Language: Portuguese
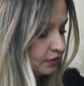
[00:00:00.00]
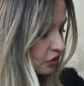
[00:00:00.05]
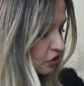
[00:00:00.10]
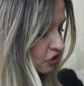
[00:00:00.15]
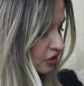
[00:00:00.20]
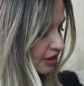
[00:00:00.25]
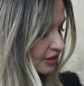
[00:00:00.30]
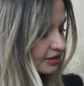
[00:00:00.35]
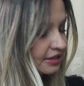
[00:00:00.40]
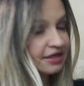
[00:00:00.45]
Eu
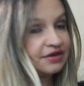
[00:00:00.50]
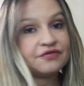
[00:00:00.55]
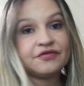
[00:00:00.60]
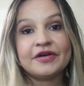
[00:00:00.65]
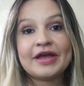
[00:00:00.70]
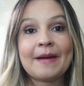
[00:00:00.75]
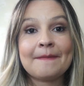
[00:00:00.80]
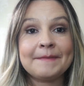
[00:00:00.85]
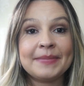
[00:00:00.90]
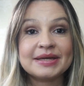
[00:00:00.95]
acho que essa aqui
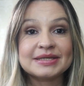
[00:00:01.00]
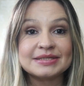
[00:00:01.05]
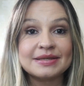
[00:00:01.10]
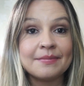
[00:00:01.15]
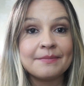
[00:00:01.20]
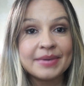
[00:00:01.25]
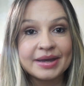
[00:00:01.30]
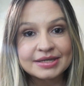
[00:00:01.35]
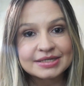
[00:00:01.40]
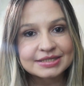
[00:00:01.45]
foi a
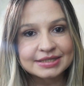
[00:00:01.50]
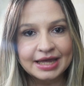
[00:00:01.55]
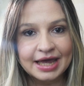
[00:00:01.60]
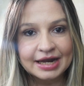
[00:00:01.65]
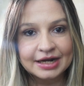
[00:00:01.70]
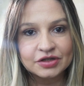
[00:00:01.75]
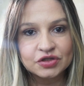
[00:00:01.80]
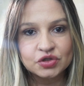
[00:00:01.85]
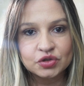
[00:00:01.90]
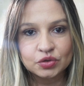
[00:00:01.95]
peça mais
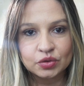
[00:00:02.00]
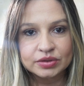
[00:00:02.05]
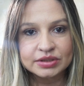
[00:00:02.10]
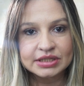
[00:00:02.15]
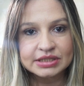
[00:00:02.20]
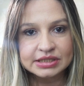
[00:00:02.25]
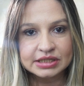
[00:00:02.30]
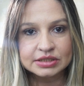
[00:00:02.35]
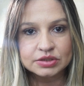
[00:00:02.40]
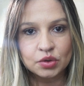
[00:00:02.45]
cara de
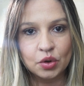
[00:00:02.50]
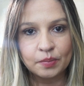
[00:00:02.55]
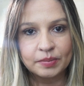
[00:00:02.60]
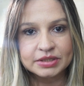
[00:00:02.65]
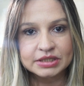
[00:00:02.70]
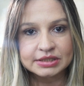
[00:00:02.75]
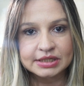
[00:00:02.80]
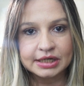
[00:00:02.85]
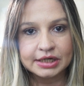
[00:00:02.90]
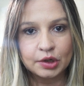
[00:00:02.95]
todas as
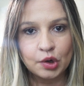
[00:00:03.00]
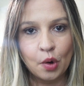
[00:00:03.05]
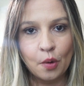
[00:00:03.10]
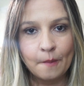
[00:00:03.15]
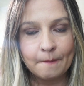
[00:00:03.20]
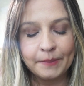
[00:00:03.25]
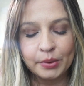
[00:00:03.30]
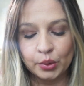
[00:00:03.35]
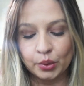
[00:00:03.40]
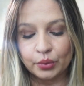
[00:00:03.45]
roupas que ele
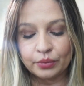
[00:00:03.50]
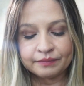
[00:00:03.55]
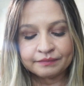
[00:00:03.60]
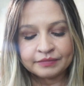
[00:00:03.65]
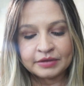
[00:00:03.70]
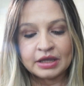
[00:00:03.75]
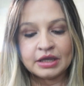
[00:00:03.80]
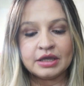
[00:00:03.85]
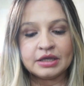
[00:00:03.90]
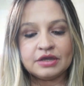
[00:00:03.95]
comprou,
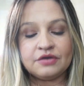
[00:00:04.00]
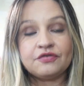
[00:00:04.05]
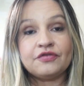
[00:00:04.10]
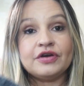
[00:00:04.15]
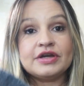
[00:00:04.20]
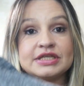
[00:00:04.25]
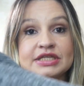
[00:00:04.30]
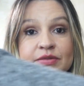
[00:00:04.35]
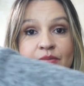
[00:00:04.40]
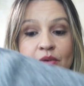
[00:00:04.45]
que
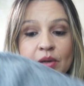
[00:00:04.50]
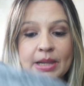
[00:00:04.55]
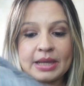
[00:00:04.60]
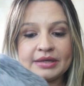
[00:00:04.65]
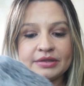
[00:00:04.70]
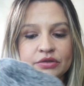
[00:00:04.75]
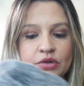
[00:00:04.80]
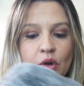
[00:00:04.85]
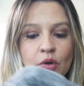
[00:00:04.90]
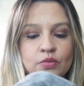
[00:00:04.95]
foi esse
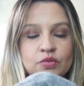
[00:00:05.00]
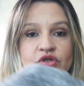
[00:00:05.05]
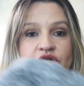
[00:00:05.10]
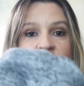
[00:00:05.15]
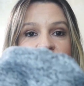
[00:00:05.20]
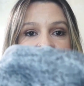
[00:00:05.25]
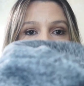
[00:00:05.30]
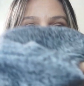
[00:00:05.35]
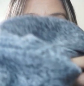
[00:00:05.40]
moletom, gente.